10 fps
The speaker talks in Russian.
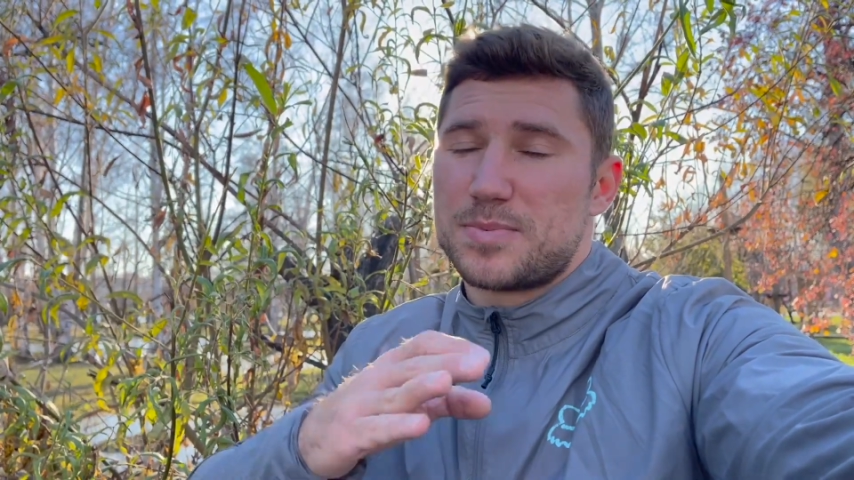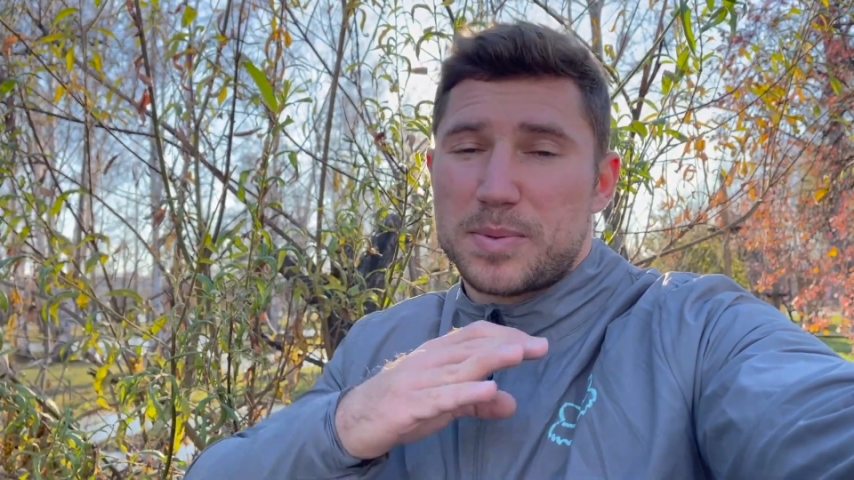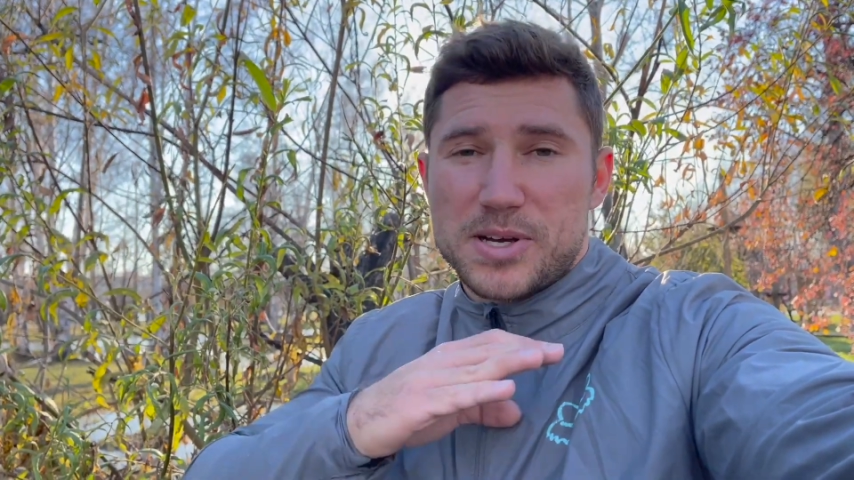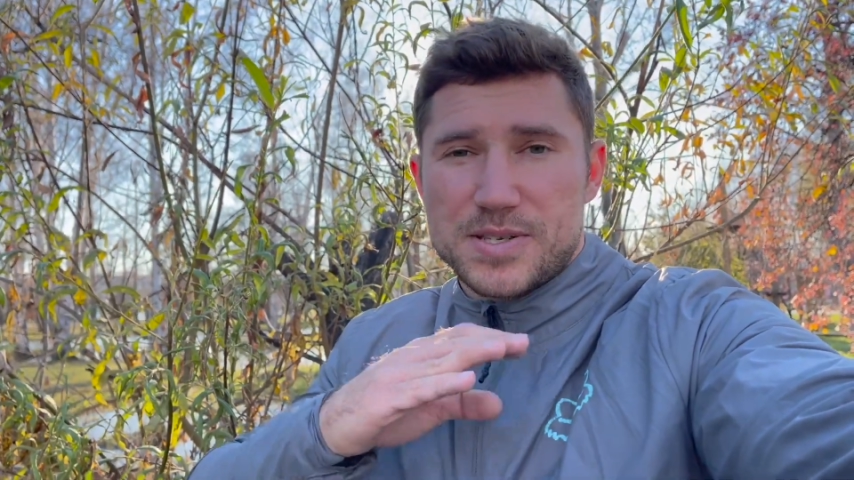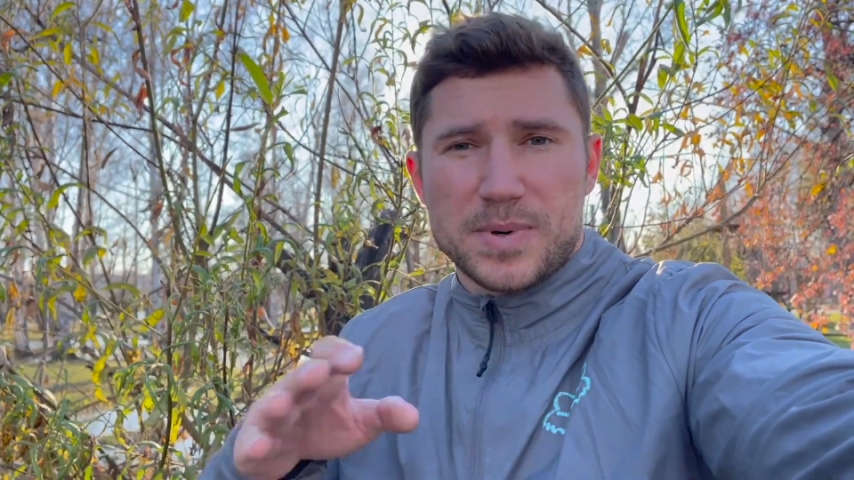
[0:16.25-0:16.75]
у
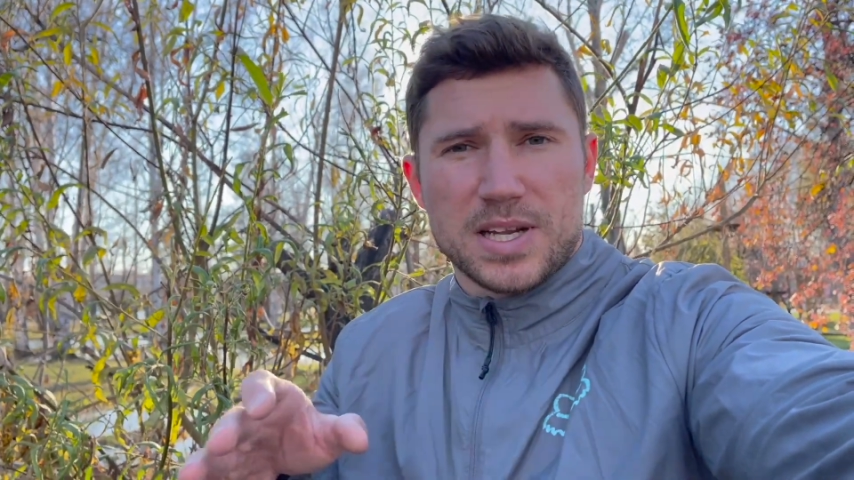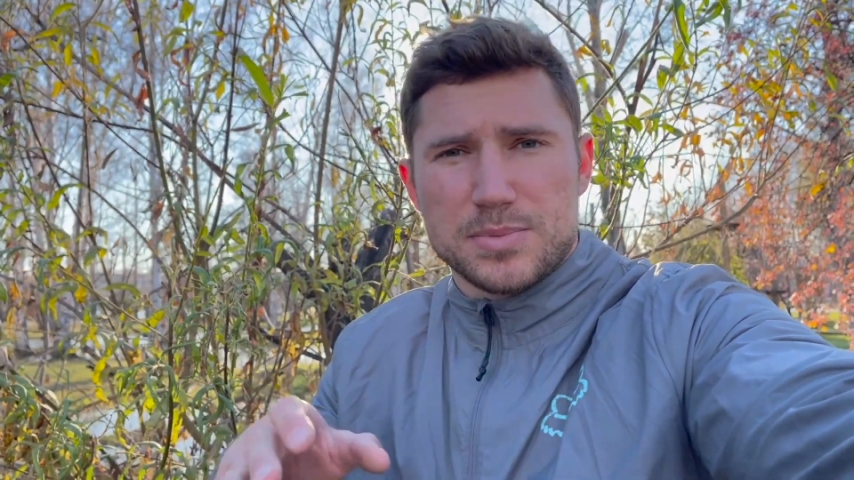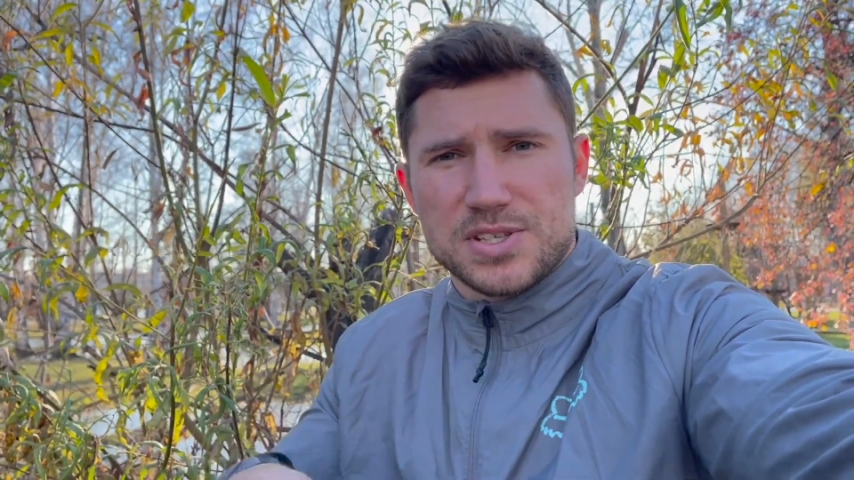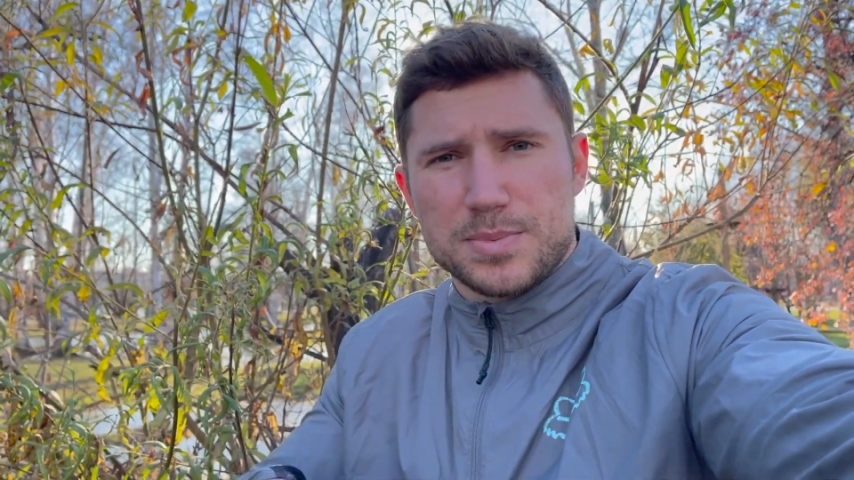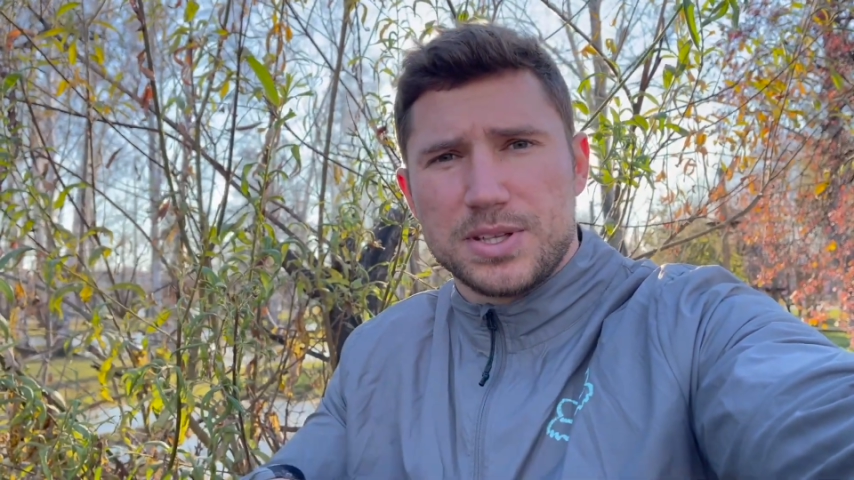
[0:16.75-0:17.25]
меня максимально
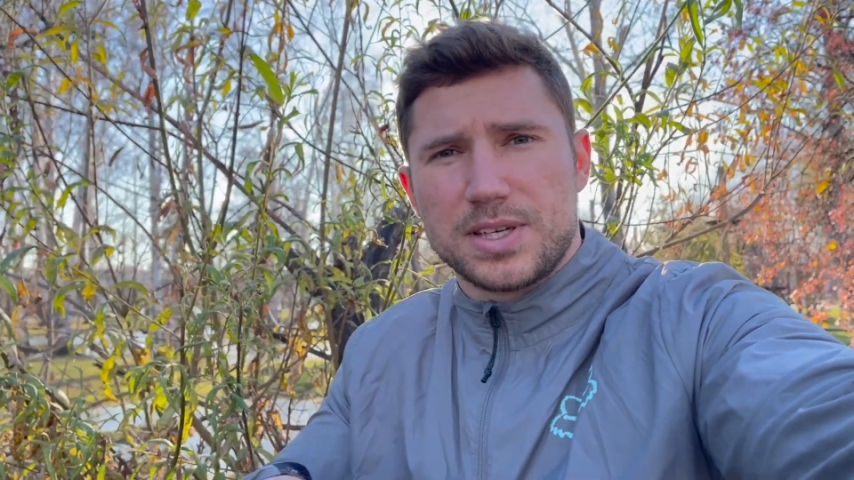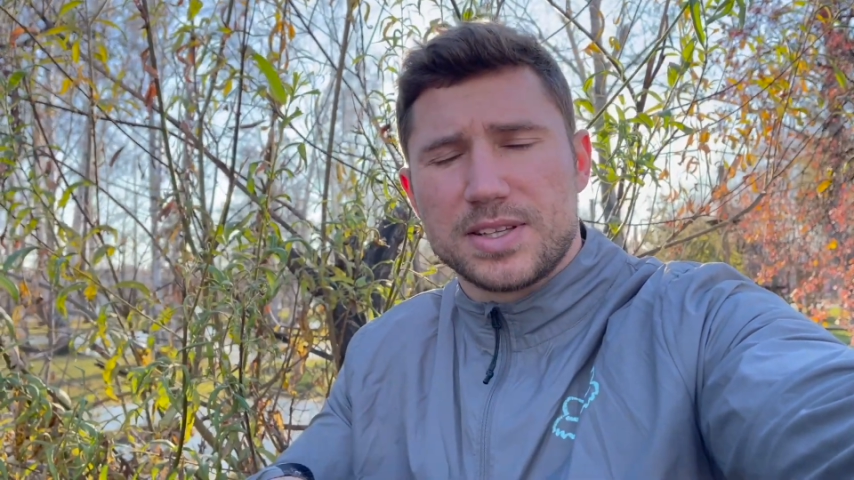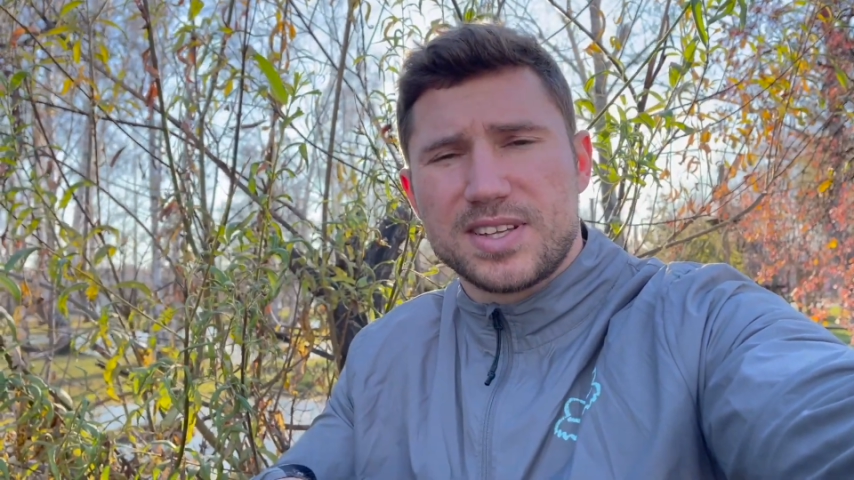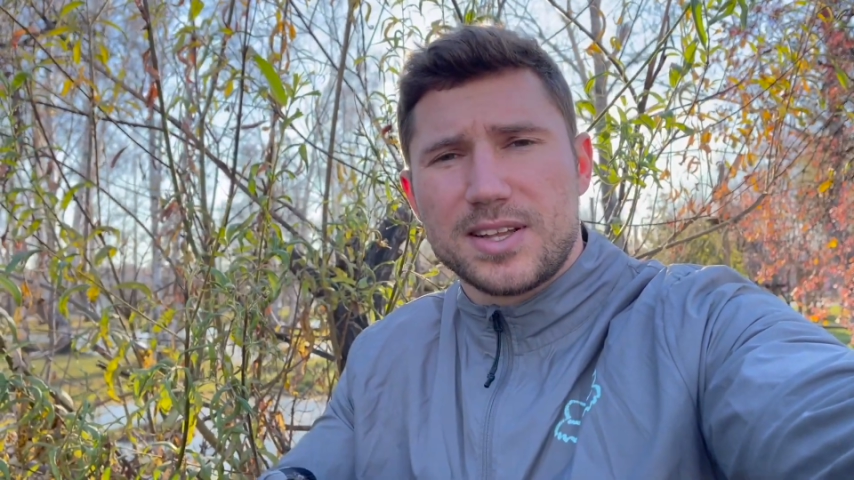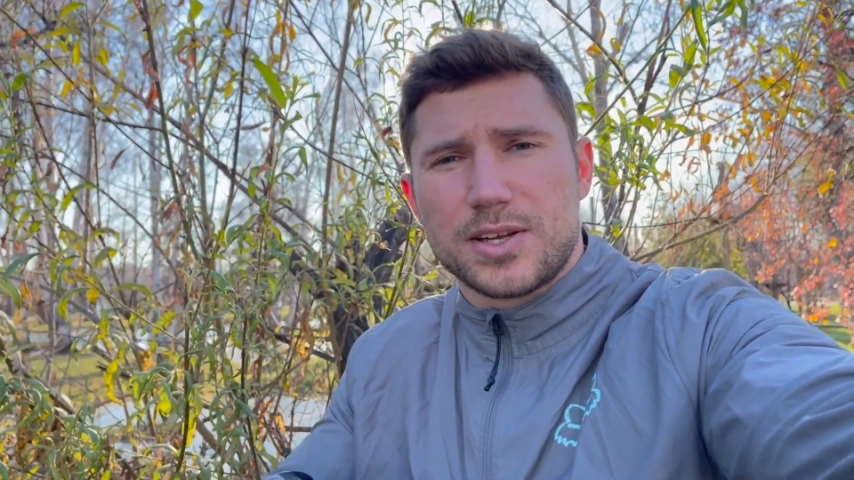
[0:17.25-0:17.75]
безобидный
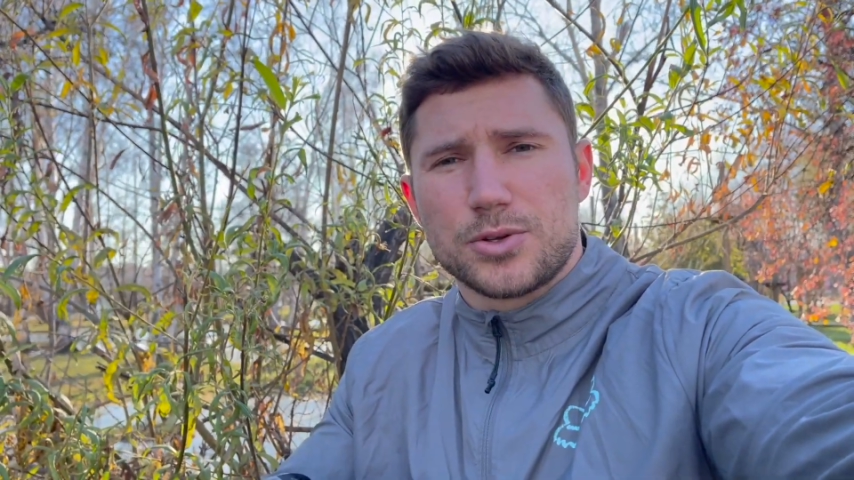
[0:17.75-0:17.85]
контент,